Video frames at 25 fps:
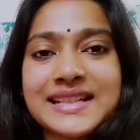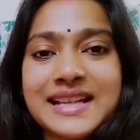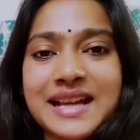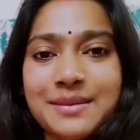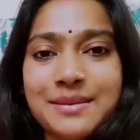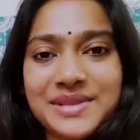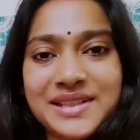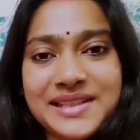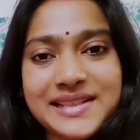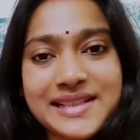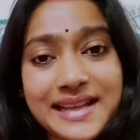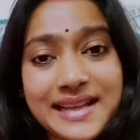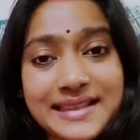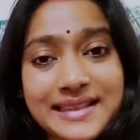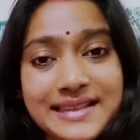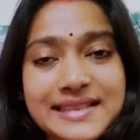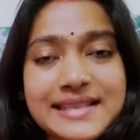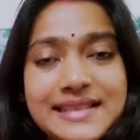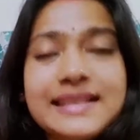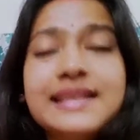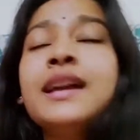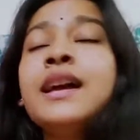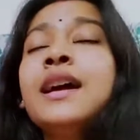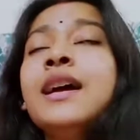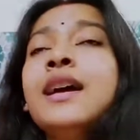আমি
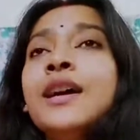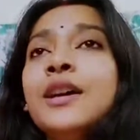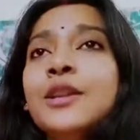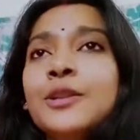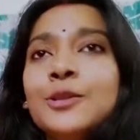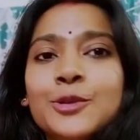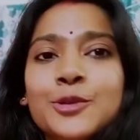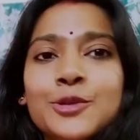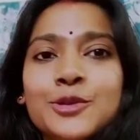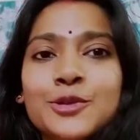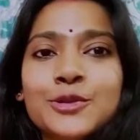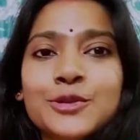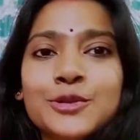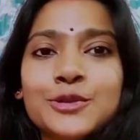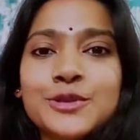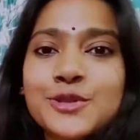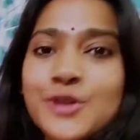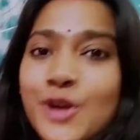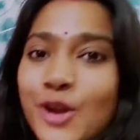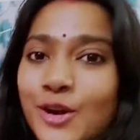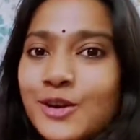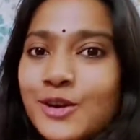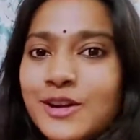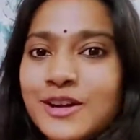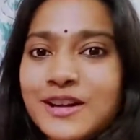জানছি তো
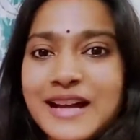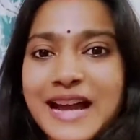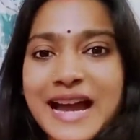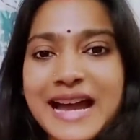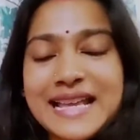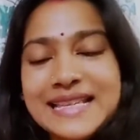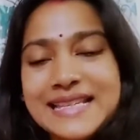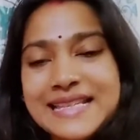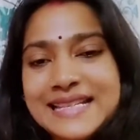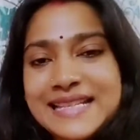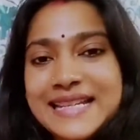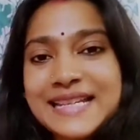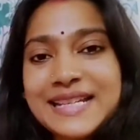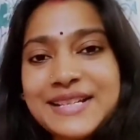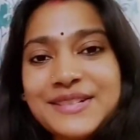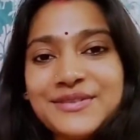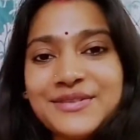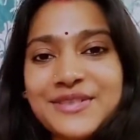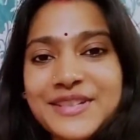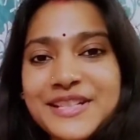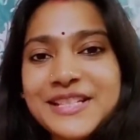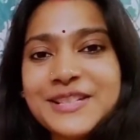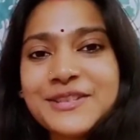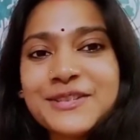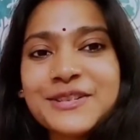চলো আজকের
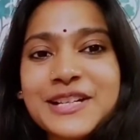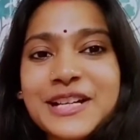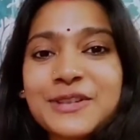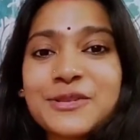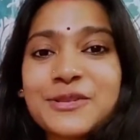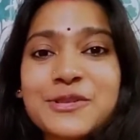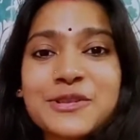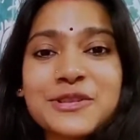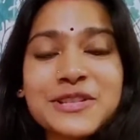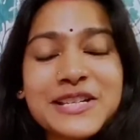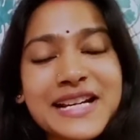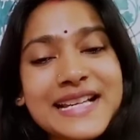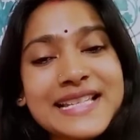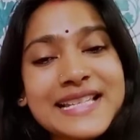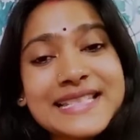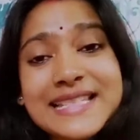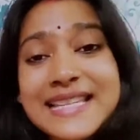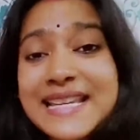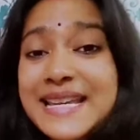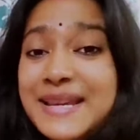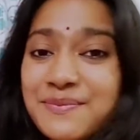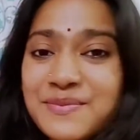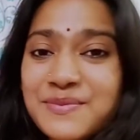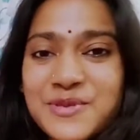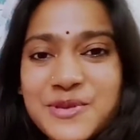ভিডিওটা কোনো জায়গায়
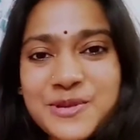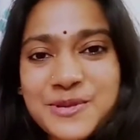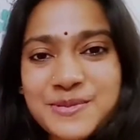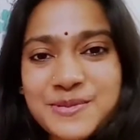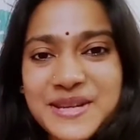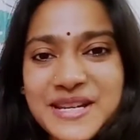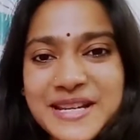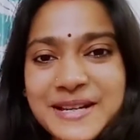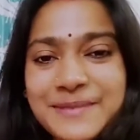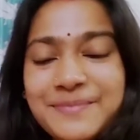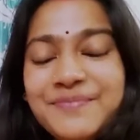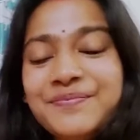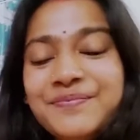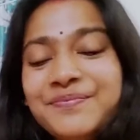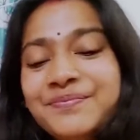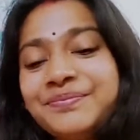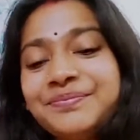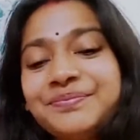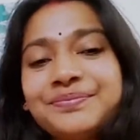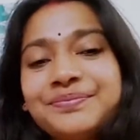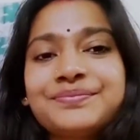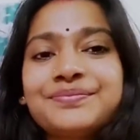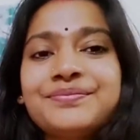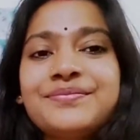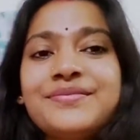স্কিপ করবে না
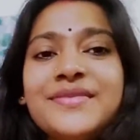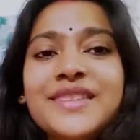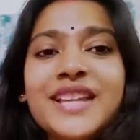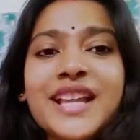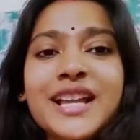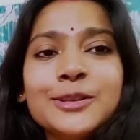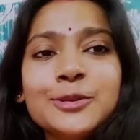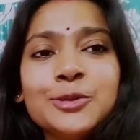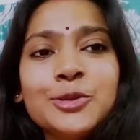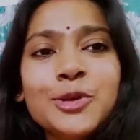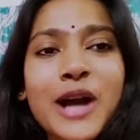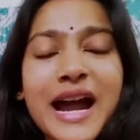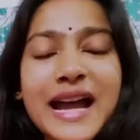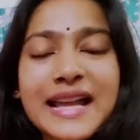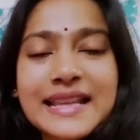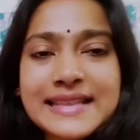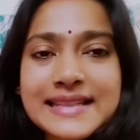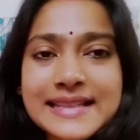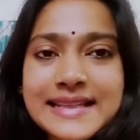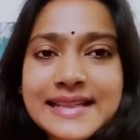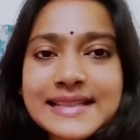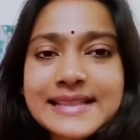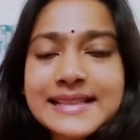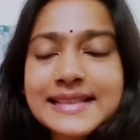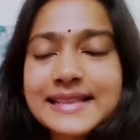তো
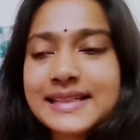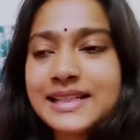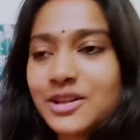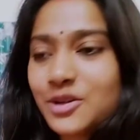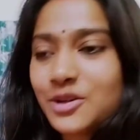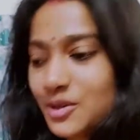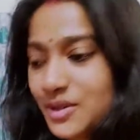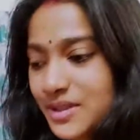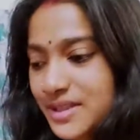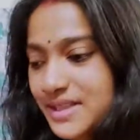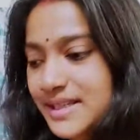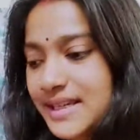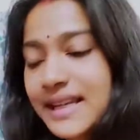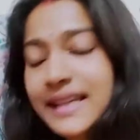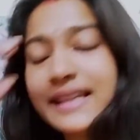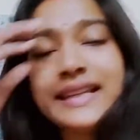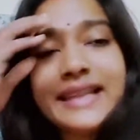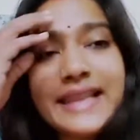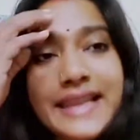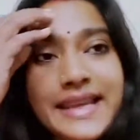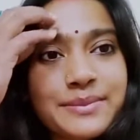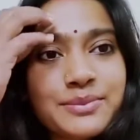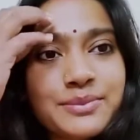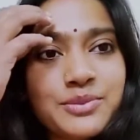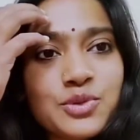আজকে যেটা হচ্ছে
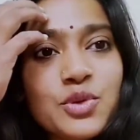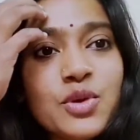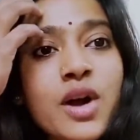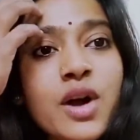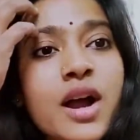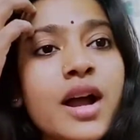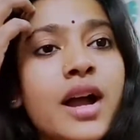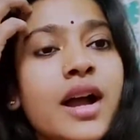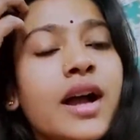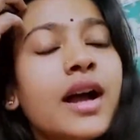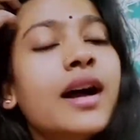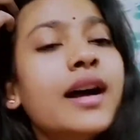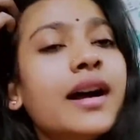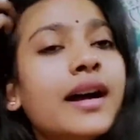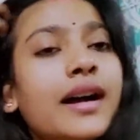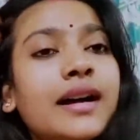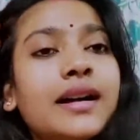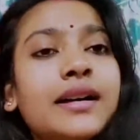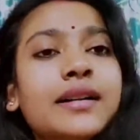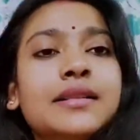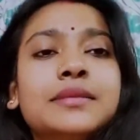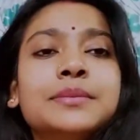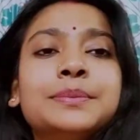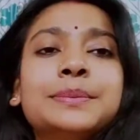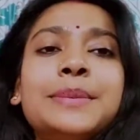লেবু
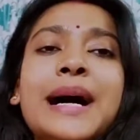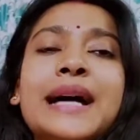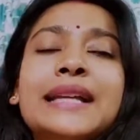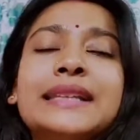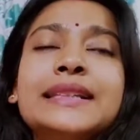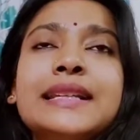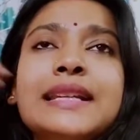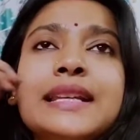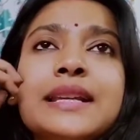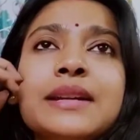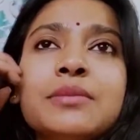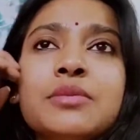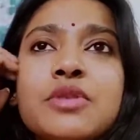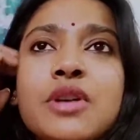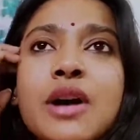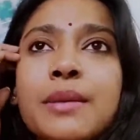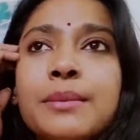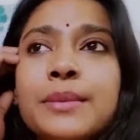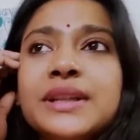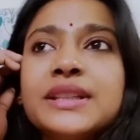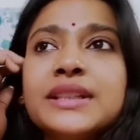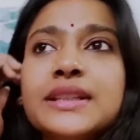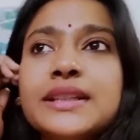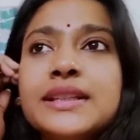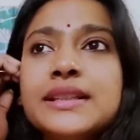পাতি লেবু
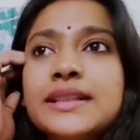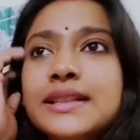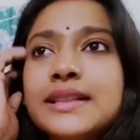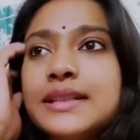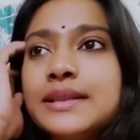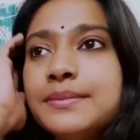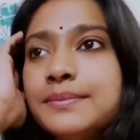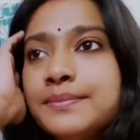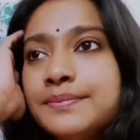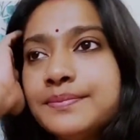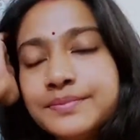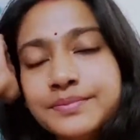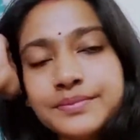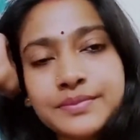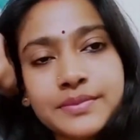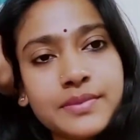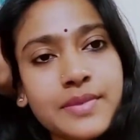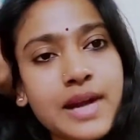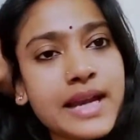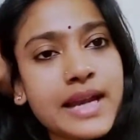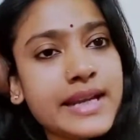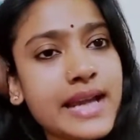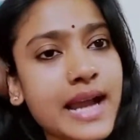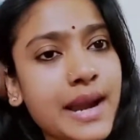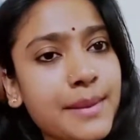আমাদের কি
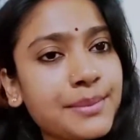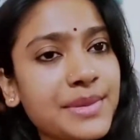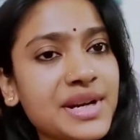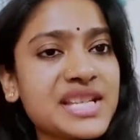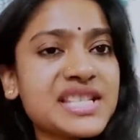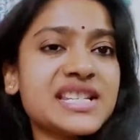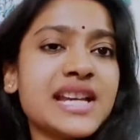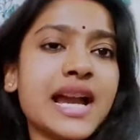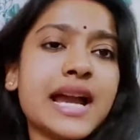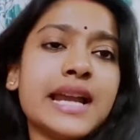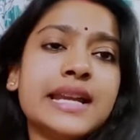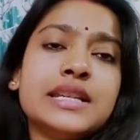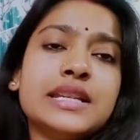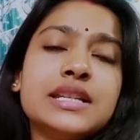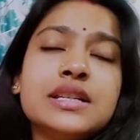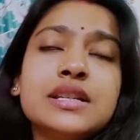মানে আমরা জানি